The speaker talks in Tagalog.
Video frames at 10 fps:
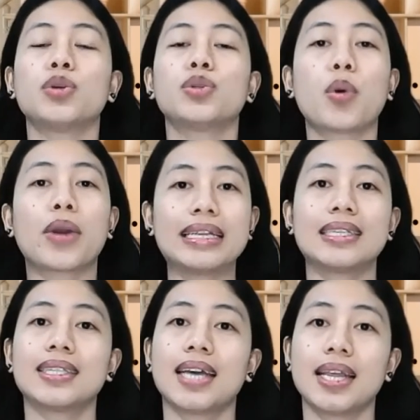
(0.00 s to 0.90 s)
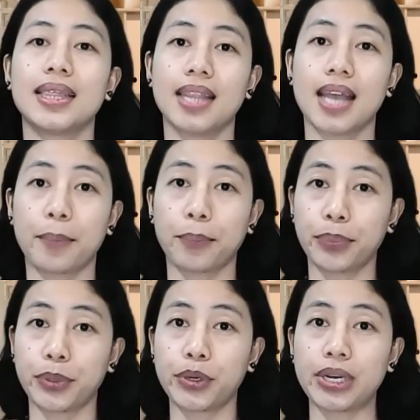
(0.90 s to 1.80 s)
So instead na
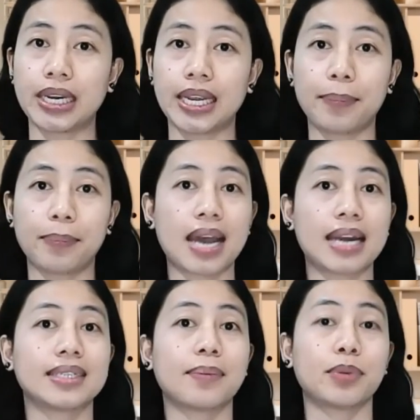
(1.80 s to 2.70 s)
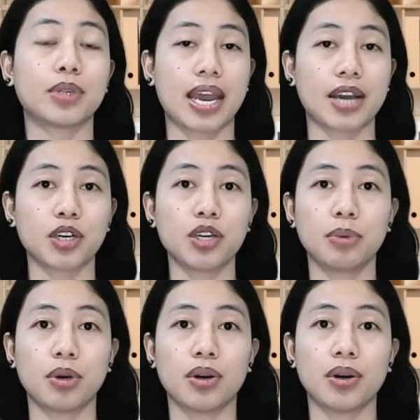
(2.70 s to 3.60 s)
purely para sa protection
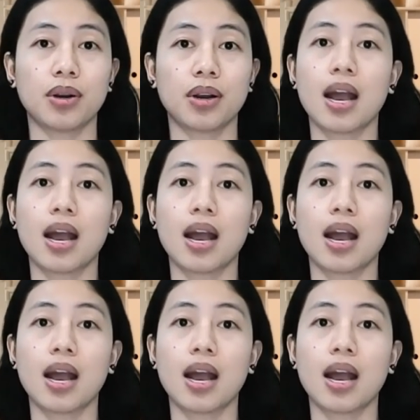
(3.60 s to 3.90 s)
mo,